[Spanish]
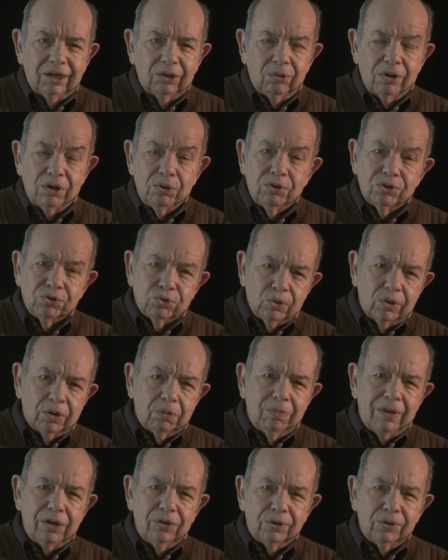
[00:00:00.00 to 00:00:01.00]
cuando su
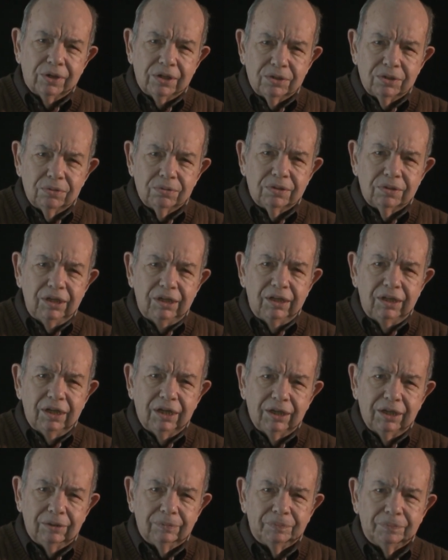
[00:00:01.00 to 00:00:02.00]
hermano
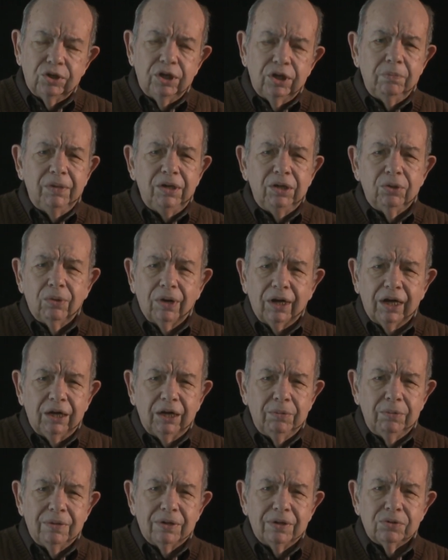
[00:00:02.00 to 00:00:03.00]
resucita. Yo te invito a
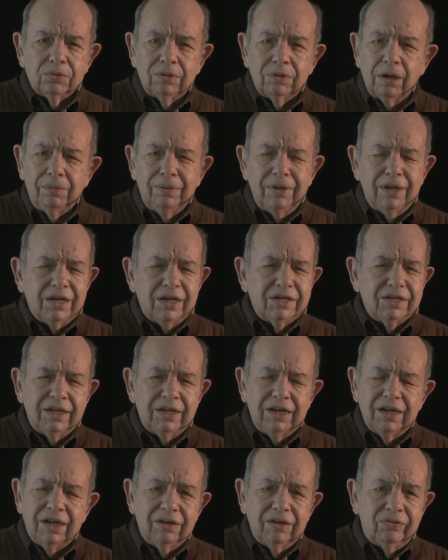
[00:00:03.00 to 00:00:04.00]
que vivas una vida
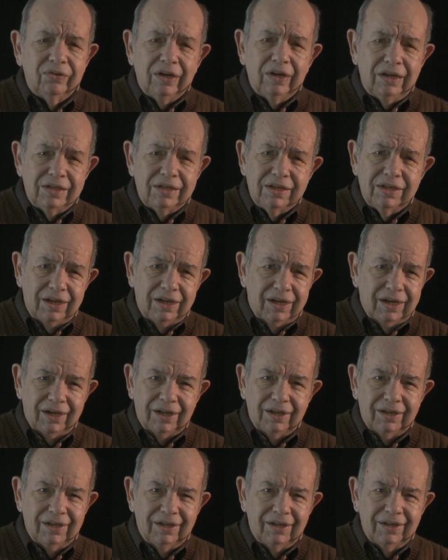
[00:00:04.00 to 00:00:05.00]
llena de
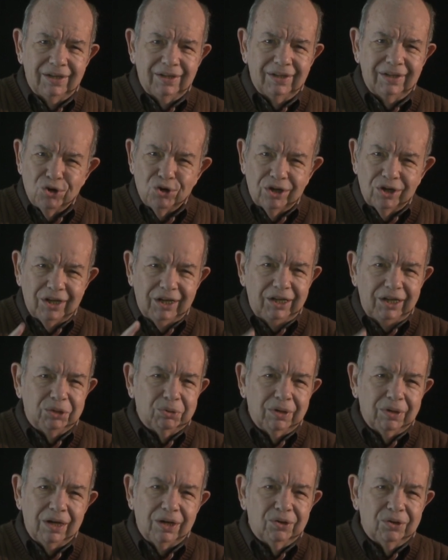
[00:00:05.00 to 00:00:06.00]
felicidad, con
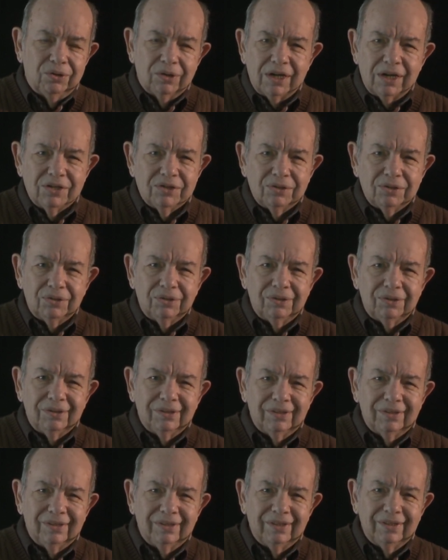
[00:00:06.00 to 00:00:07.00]
Cristo en el corazón.
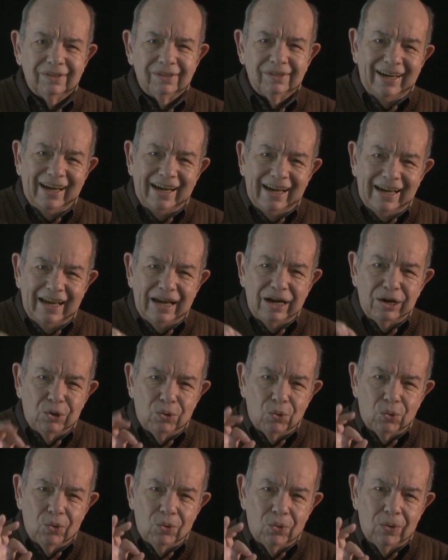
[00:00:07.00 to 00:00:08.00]
Él
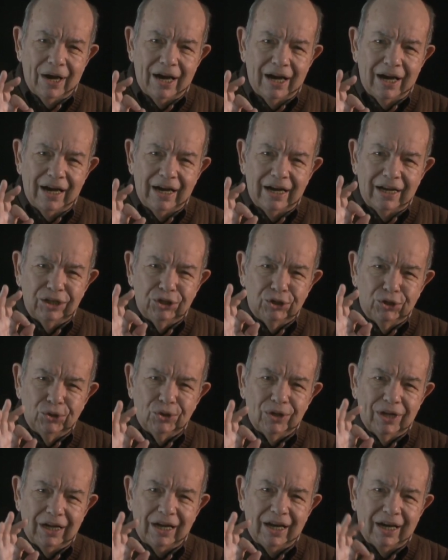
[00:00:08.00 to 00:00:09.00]
enjuga
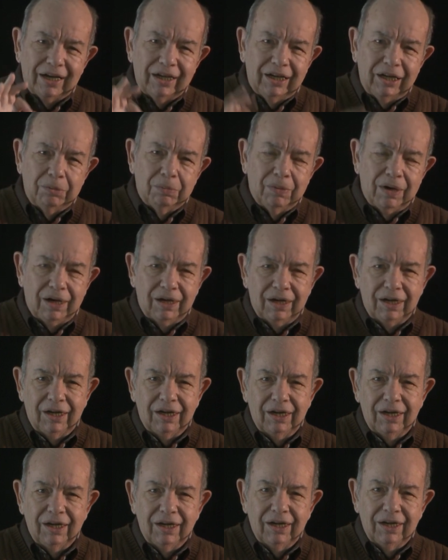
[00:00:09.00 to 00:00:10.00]
toda lágrima.
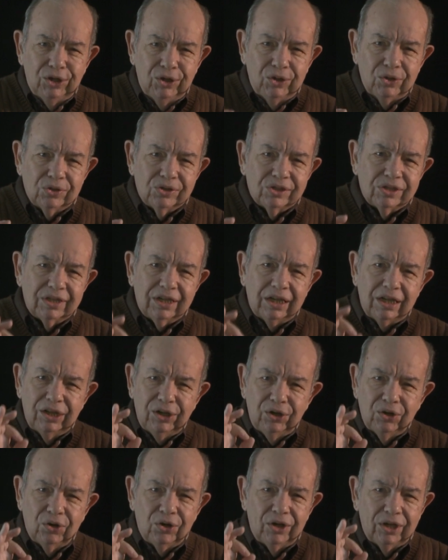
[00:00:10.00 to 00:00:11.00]
Dios es el
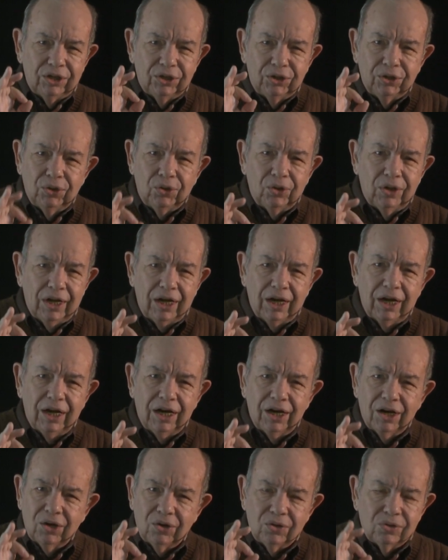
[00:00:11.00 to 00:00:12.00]
Dios de toda
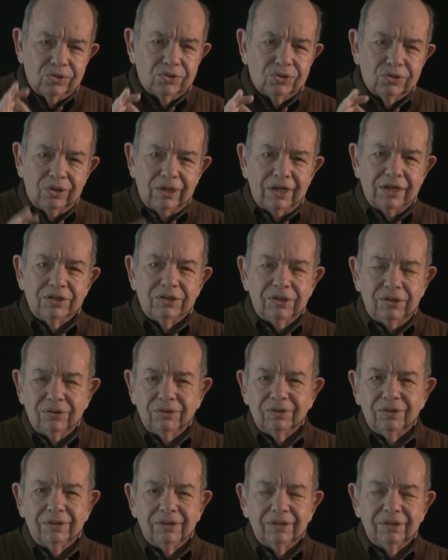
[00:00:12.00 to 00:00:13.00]
consolación.
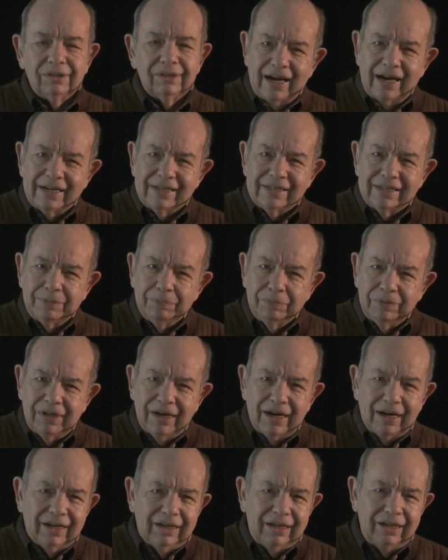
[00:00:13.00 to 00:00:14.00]

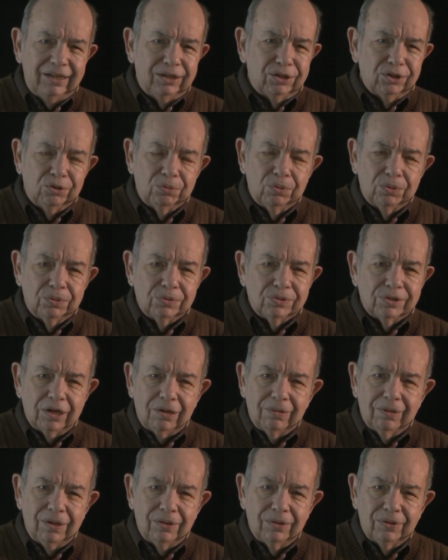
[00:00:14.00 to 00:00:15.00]
Acepta a Cristo como tu
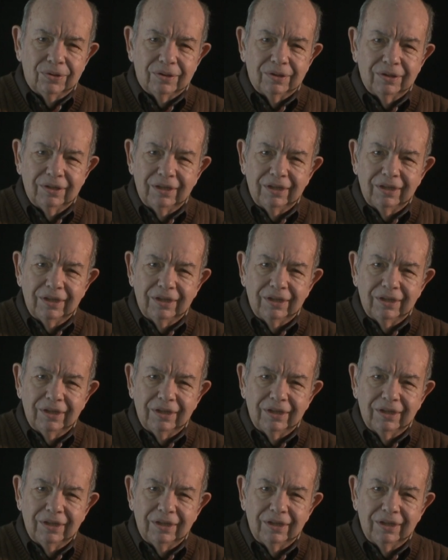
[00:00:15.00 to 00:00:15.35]
Salvador